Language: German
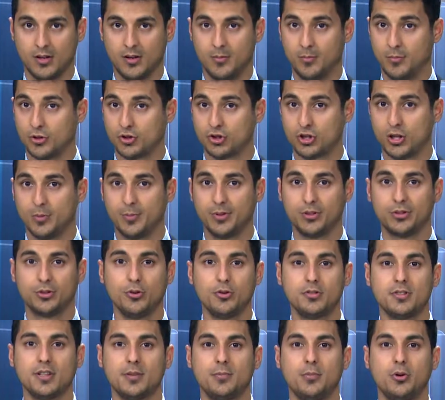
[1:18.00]
Moskau
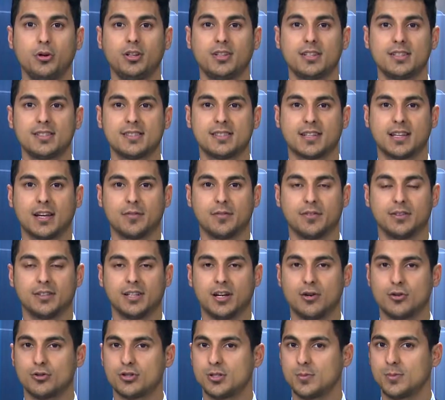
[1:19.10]
begrüßt ein mögliches Treffen der
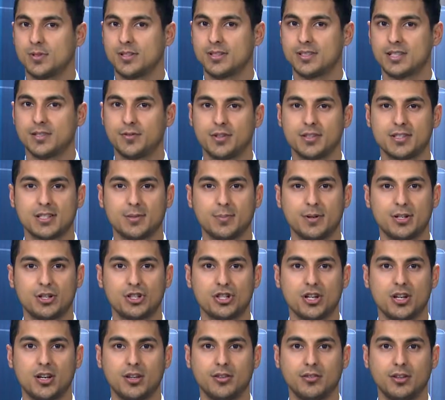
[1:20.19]
Außenminister von
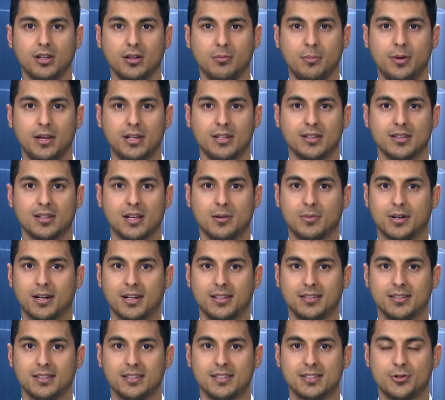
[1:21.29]
Aserbaidschan und Armenien am
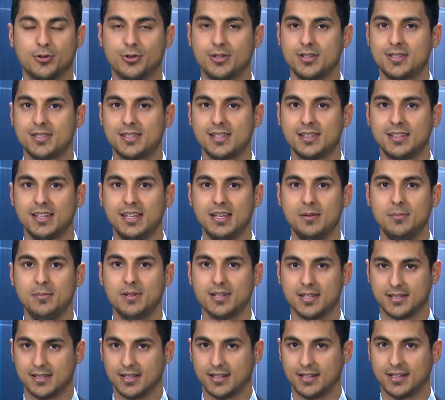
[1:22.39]
Rande des
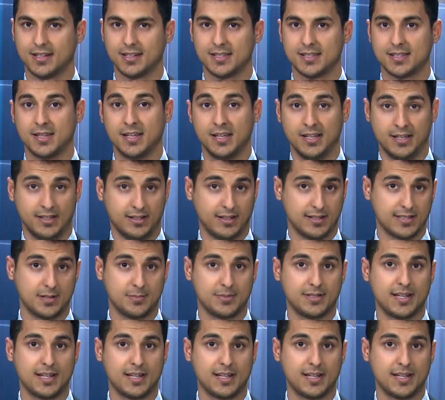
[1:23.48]
OLZE-Ministerrats, das am